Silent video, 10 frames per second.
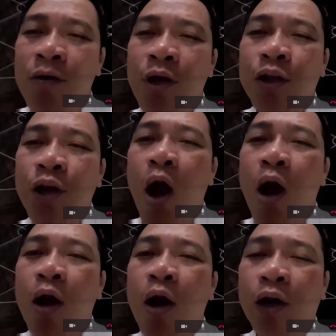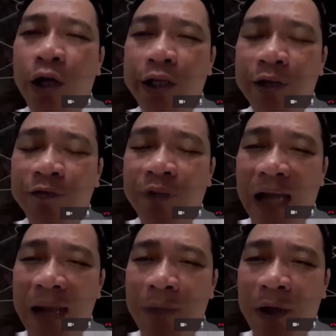cho người dân Việt
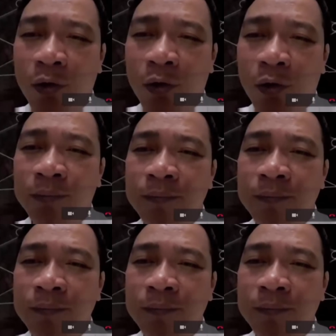Nam mà thôi.